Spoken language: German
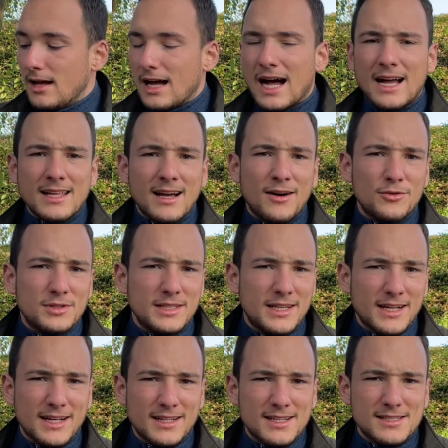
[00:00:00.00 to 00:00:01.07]
Ach ja, und die
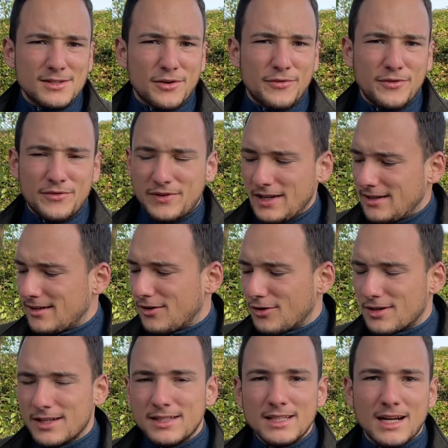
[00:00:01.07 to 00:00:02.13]
Geräte sind auch
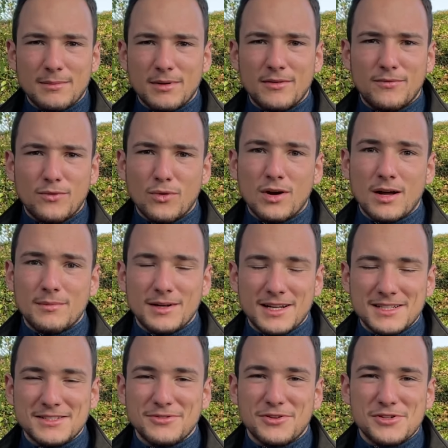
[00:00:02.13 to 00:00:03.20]
5G-tauglich, aber wo kann man
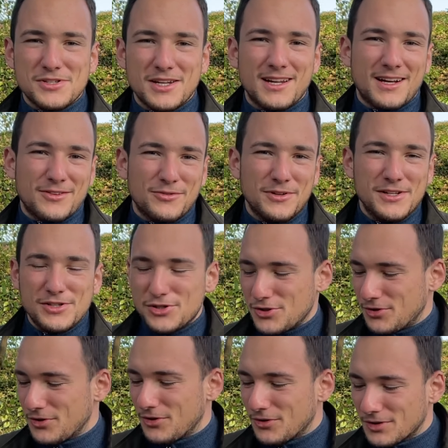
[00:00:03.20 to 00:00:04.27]
das in Deutschland aktuell
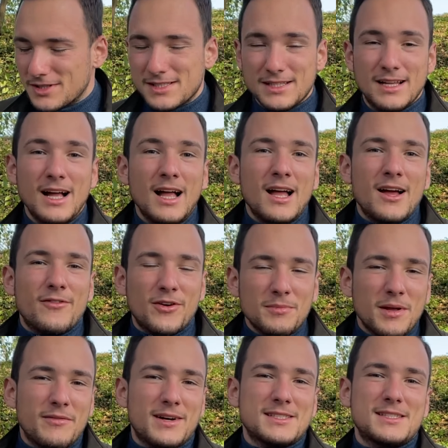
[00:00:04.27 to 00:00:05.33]
schon nutzen? Von
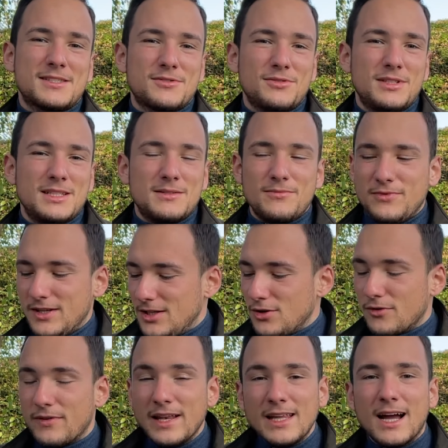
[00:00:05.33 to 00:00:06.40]
mir war es das zu diesem
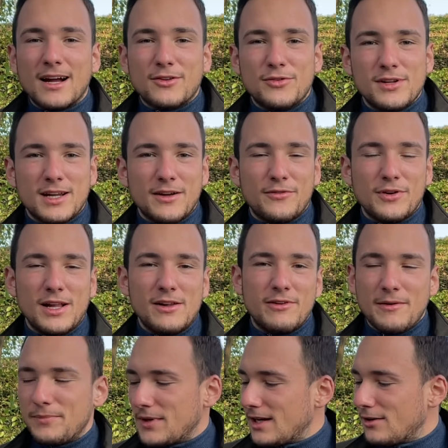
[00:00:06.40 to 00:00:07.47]
Video. Wenn ihr aktuell ein iPhone 11
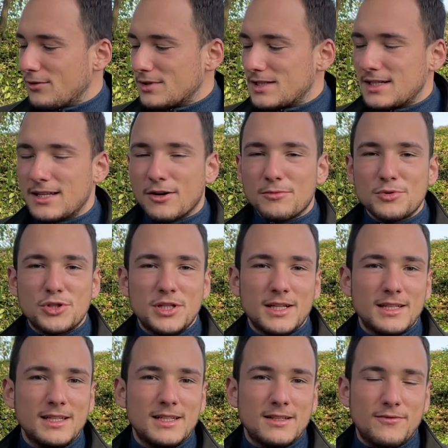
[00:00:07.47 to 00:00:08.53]
habt, dann lohnt sich der Umstieg
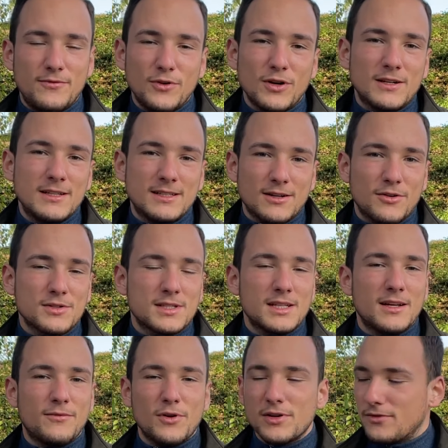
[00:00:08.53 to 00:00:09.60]
nicht wirklich, außer
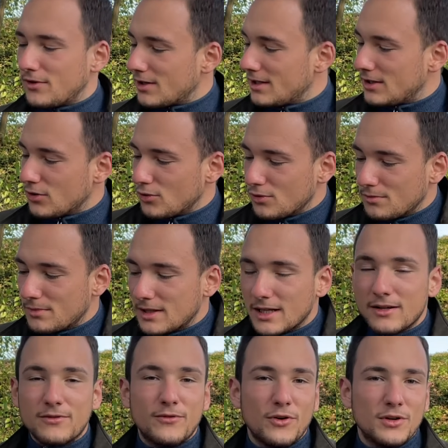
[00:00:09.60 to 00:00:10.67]
ihr wollt wirklich
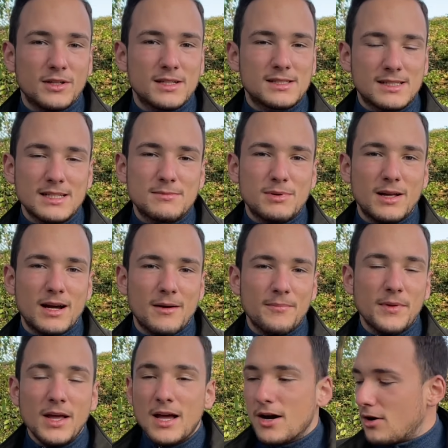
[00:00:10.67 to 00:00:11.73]
unbedingt vorne das Display haben.
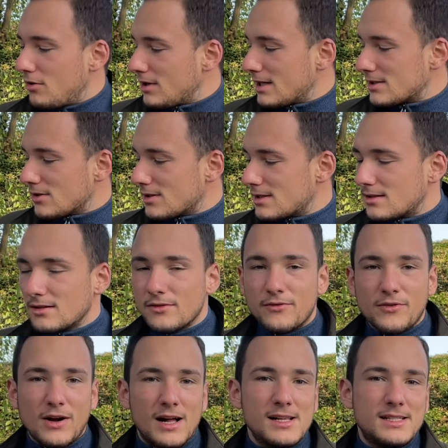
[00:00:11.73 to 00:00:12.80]
Und ansonsten,
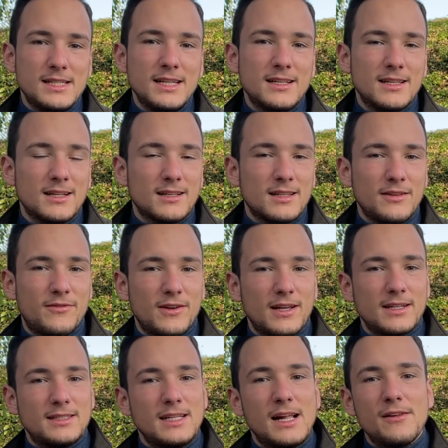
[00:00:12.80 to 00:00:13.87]
für all diejenigen, die
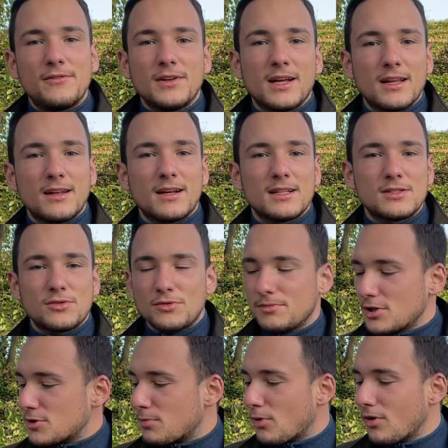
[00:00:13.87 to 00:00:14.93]
vielleicht die 11. Generation
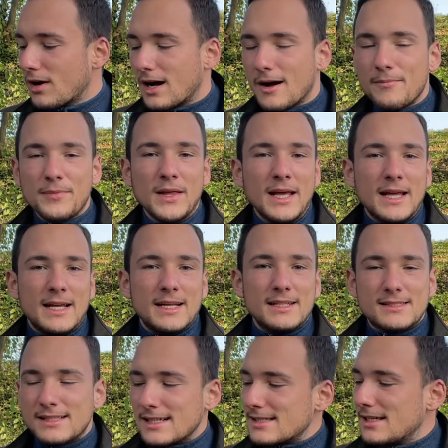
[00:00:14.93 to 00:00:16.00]
übersprungen haben,
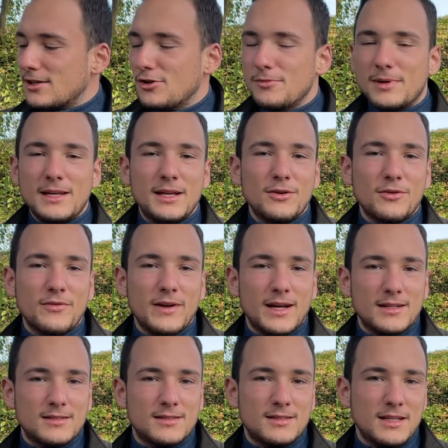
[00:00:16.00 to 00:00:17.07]
ist das hier eine Überlegung
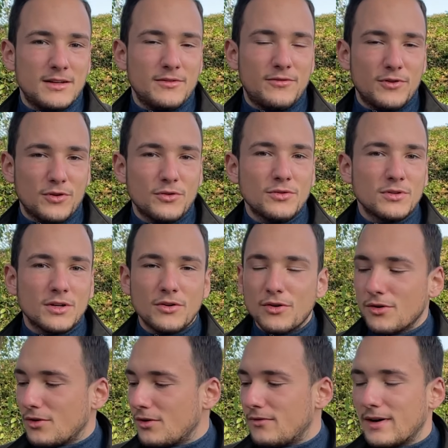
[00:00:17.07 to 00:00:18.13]
wert. Denn für 900
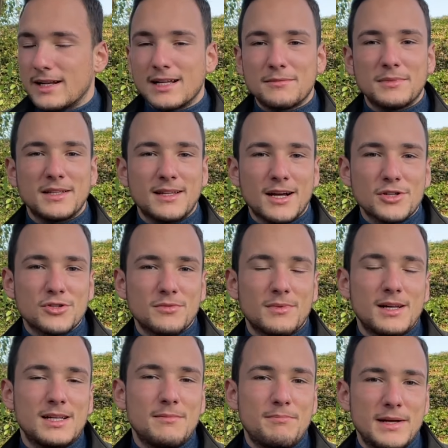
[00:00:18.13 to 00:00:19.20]
Euro, wann hat man da schon
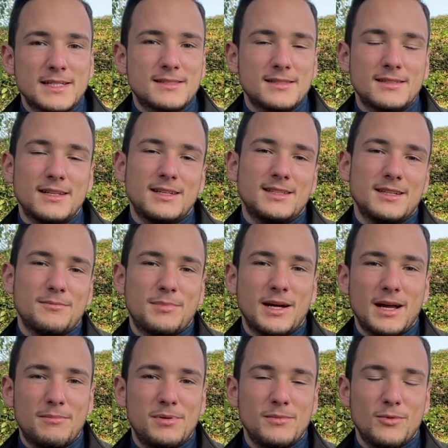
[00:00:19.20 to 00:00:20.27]
mal die beste Technik bei
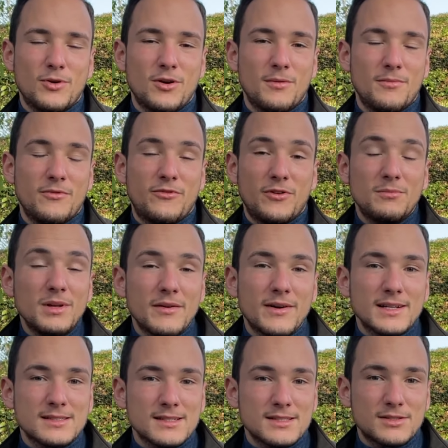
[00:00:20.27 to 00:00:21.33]
Apple bekommen? Von mir war
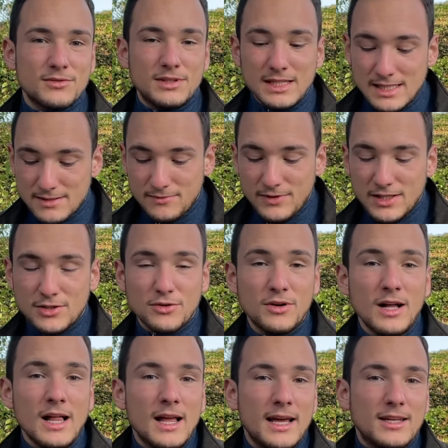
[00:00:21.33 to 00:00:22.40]
es das zu diesem Video.
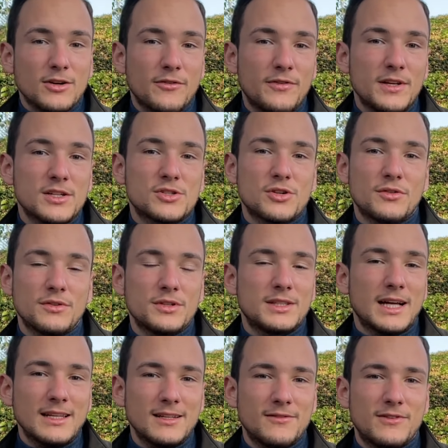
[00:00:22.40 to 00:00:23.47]
Ich hoffe, ihr schaut euch
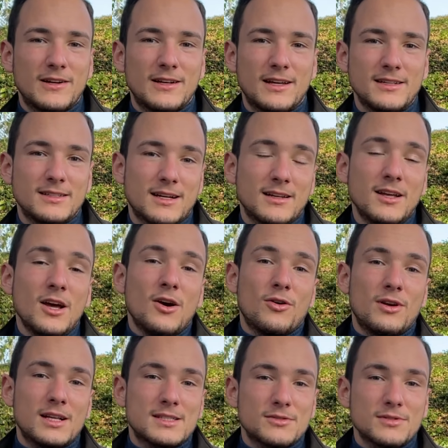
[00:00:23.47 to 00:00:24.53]
dann den Vergleich an und
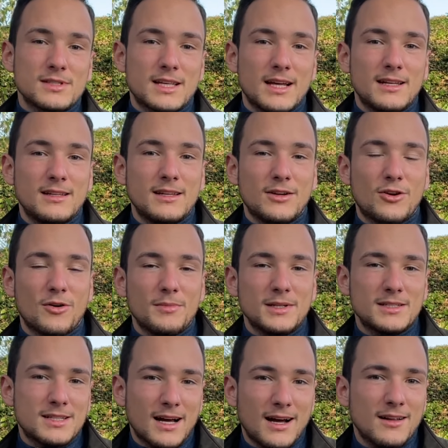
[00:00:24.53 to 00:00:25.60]
lasst uns gerne in den
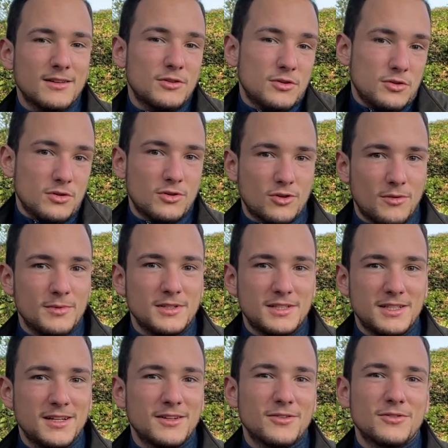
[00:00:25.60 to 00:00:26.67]
Kommentaren
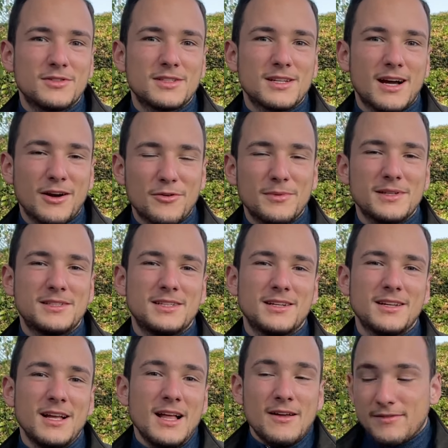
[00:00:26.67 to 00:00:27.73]
kommentieren und argumentieren,
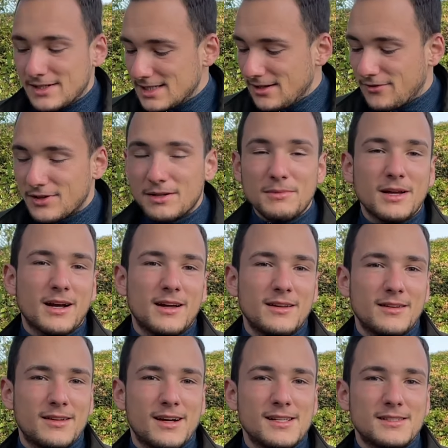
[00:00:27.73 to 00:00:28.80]
was ihr von dem
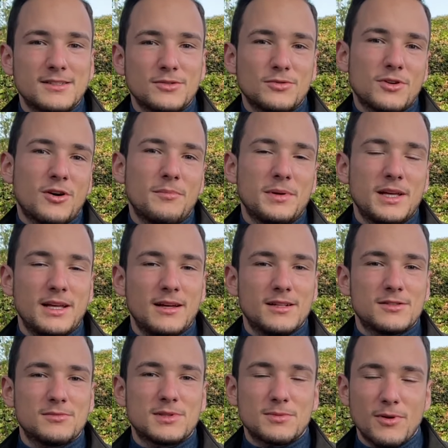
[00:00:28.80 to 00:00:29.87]
Gerät haltet oder ob ihr eher
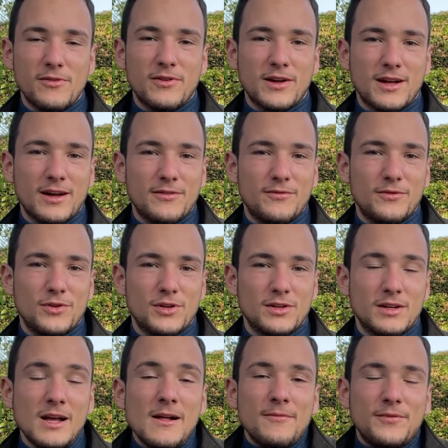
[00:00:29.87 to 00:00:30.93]
zum 12er ergreifen würdet.
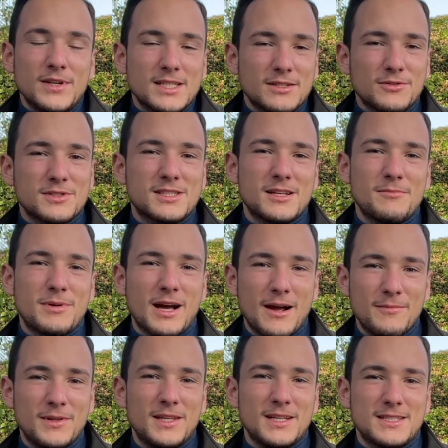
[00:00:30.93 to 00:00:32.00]
Wir sehen uns dann bei einem
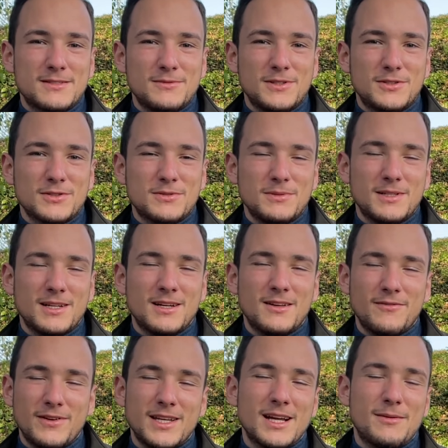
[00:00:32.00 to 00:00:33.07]
der nächsten Videos wieder,
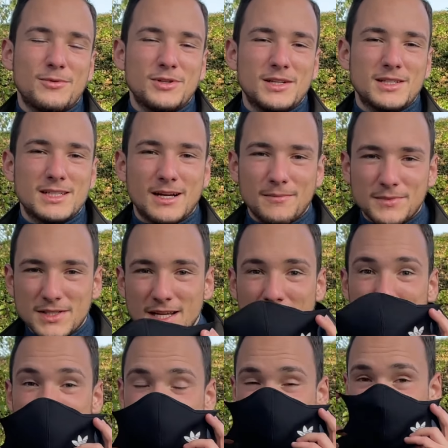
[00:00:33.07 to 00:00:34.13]
wenn ihr abonniert habt.
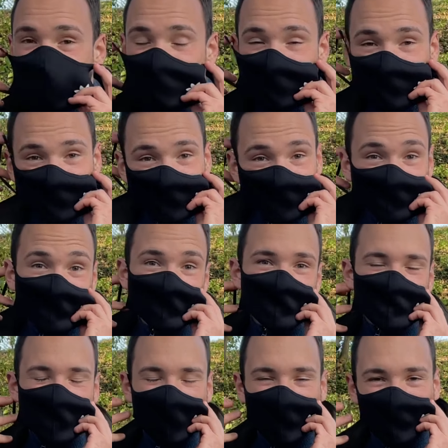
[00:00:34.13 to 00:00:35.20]
Bis dahin,
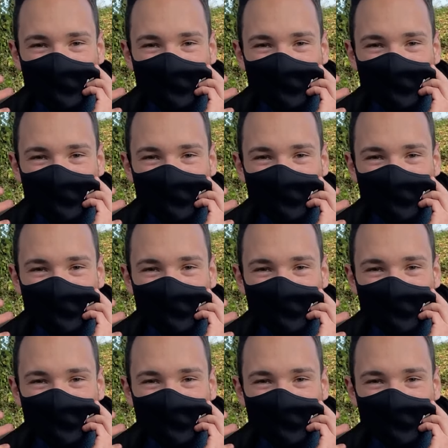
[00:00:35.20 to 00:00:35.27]
ciao.